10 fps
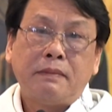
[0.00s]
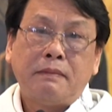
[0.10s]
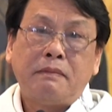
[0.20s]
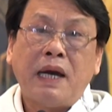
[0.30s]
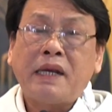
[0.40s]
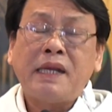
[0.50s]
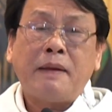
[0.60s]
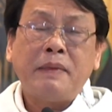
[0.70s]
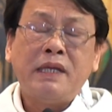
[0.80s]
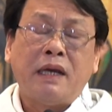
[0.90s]

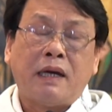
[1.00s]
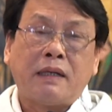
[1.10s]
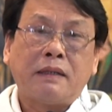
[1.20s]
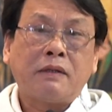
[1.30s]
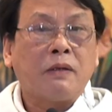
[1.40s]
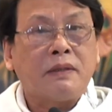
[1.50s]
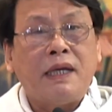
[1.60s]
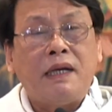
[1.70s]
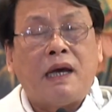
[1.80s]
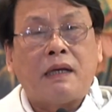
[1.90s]
Maria bây giờ có
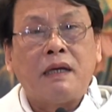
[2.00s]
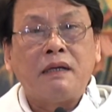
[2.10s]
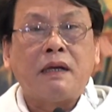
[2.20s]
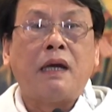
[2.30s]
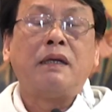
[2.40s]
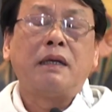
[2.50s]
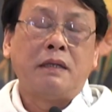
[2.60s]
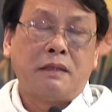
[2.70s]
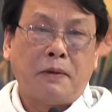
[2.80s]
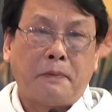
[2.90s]
tên là đấng đầy
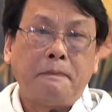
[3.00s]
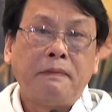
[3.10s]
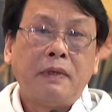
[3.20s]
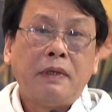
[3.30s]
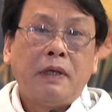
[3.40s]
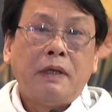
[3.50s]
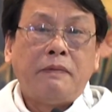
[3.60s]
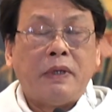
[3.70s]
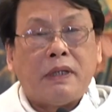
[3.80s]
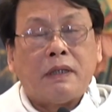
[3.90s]
ân sủng
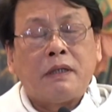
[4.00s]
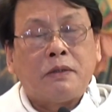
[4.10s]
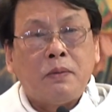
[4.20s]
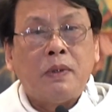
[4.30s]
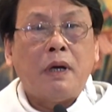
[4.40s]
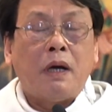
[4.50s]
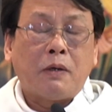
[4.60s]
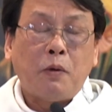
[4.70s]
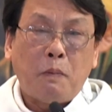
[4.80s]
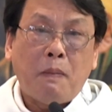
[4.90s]
vì Đức Chúa ở
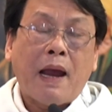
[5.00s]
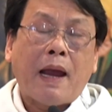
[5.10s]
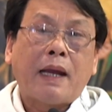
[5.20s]
cùng bà.